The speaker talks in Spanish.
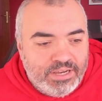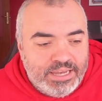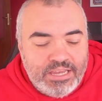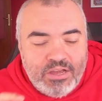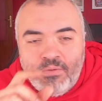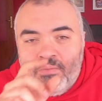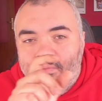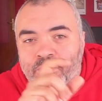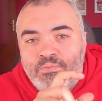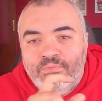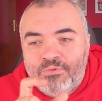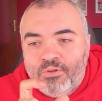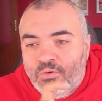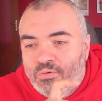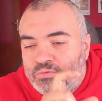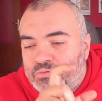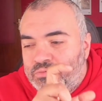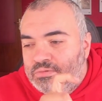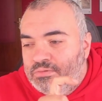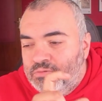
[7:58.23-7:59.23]
Que haya un,
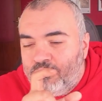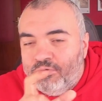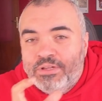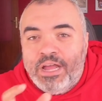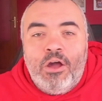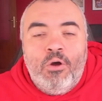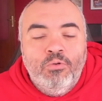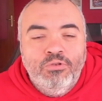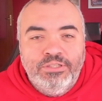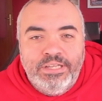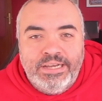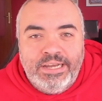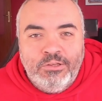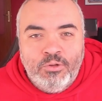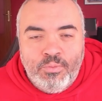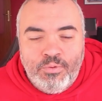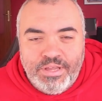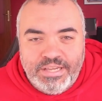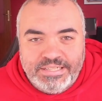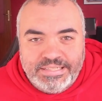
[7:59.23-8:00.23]
un, ajuste que
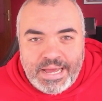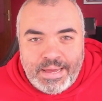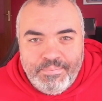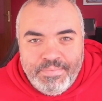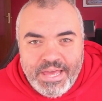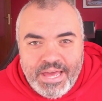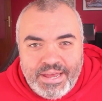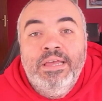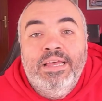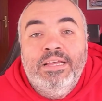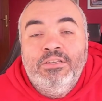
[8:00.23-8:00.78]
tú puedas cambiar.